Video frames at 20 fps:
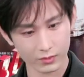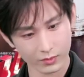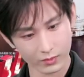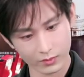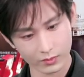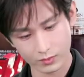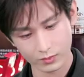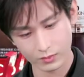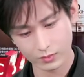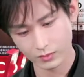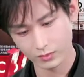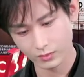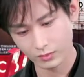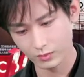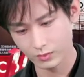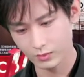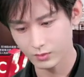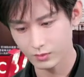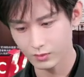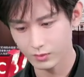嗯，
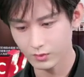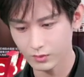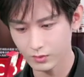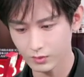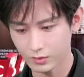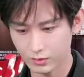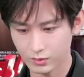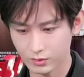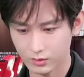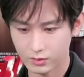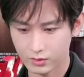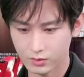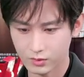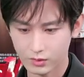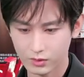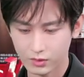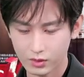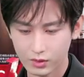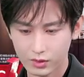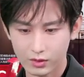好像是个 wig，
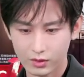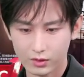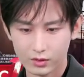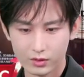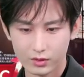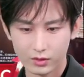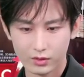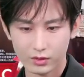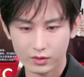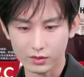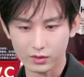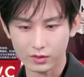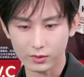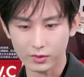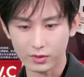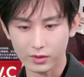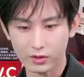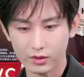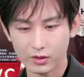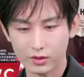是什么？
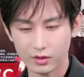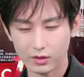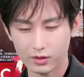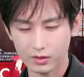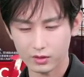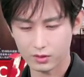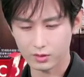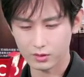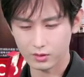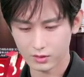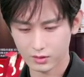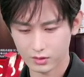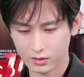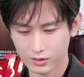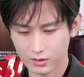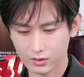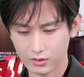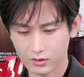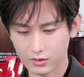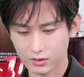眨眼，
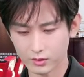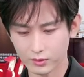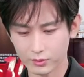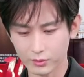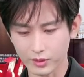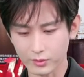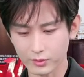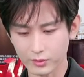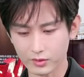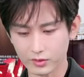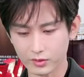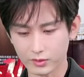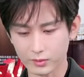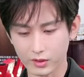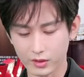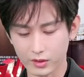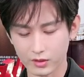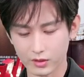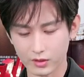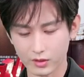动眉毛什么？
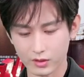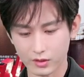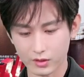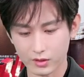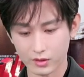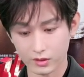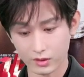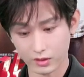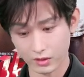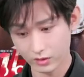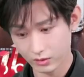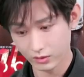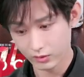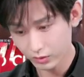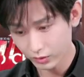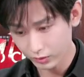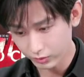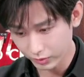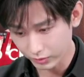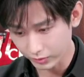哎，
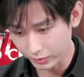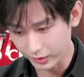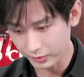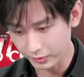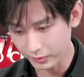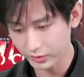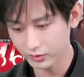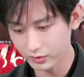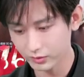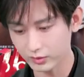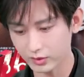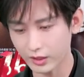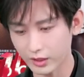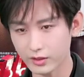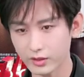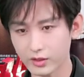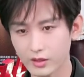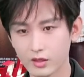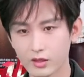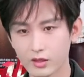又动眉毛又眨眼，